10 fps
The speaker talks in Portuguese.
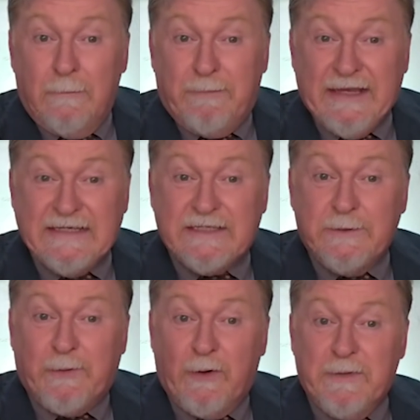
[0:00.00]

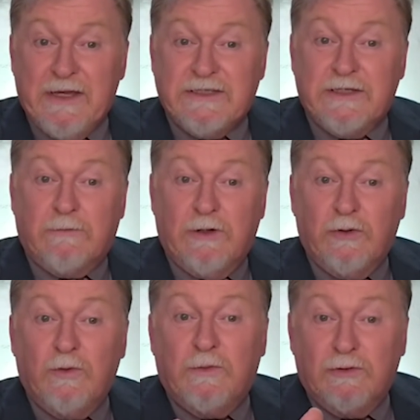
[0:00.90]
principalmente
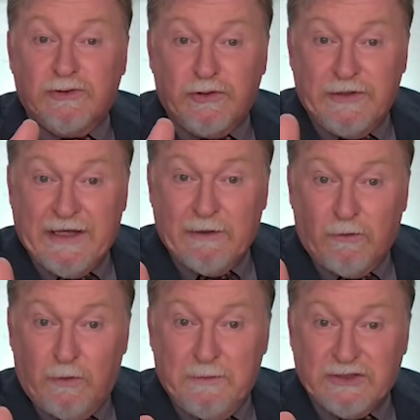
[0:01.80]
quando Bolsonaro
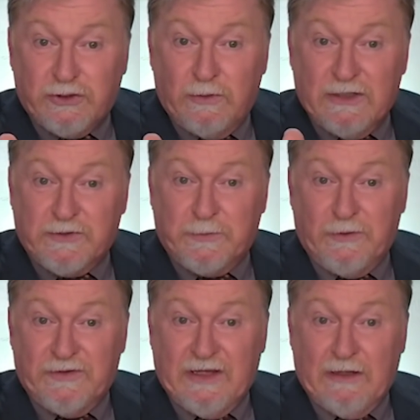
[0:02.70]
começou a
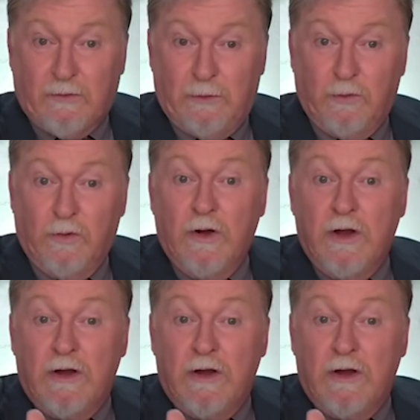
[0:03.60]
despontar como